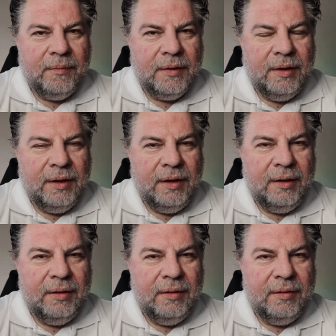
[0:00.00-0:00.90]
e,
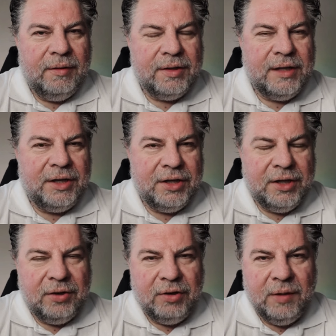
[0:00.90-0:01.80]
dostarczać
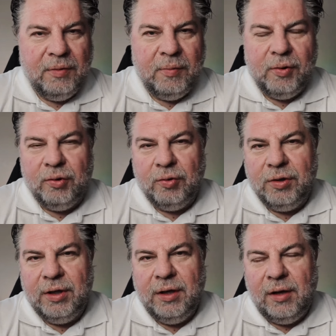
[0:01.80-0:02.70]
tego typu
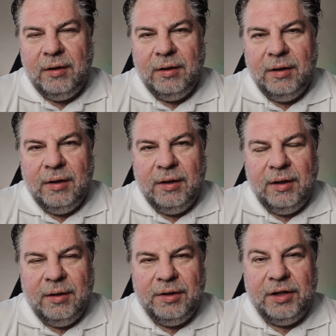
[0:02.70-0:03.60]
produkty
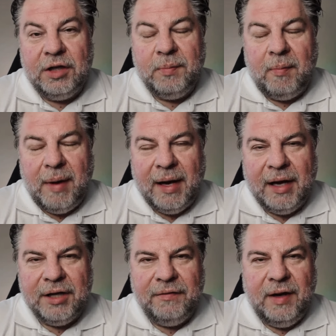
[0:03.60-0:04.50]
E, czy też
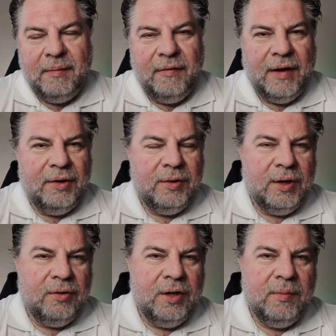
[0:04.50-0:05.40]
pomagać w nabywaniu
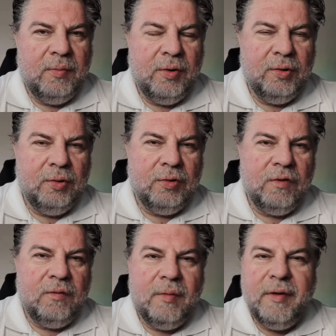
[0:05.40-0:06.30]
tego typu
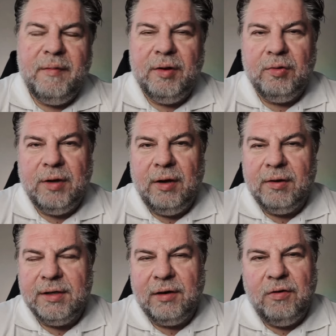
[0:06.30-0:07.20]
produktów. Mówimy tutaj
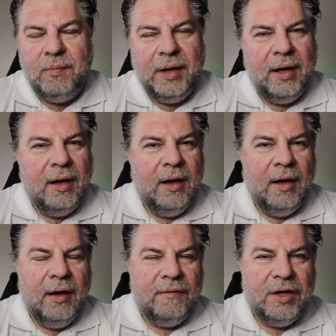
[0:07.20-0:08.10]
o zakupie
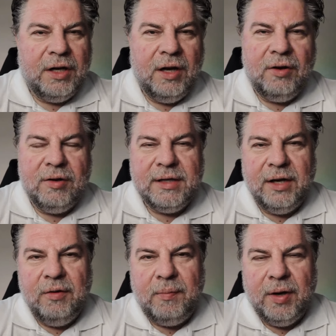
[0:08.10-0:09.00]
wszelkiego
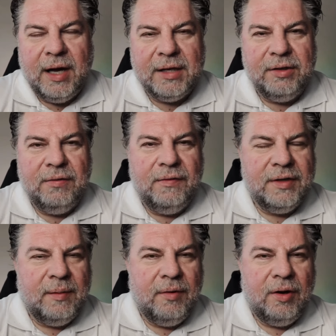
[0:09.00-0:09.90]
rodzaju pojazdów,
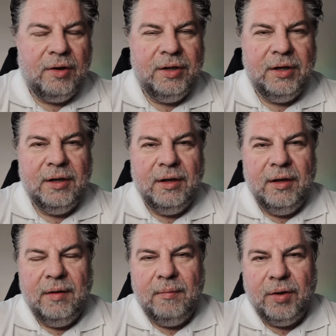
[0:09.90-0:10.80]
samochody,
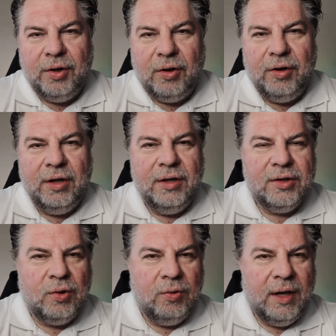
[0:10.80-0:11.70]
motory,
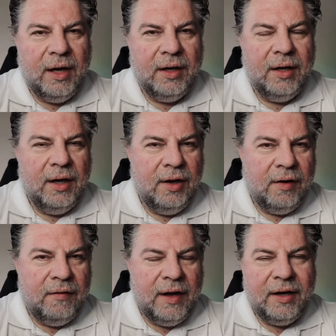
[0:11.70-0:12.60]
skutery,
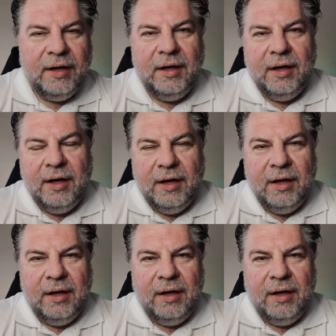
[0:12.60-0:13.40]
rowery, e,